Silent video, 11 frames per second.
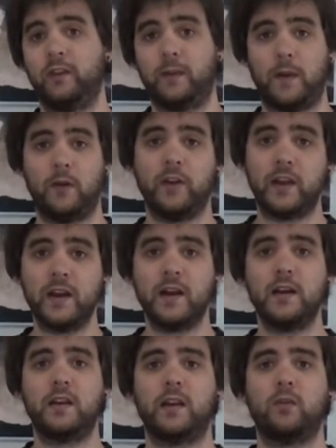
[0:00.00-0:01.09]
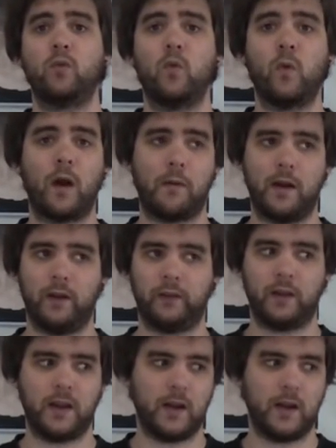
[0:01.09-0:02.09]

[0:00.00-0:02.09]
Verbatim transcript: Estaba el original, que tú jugabas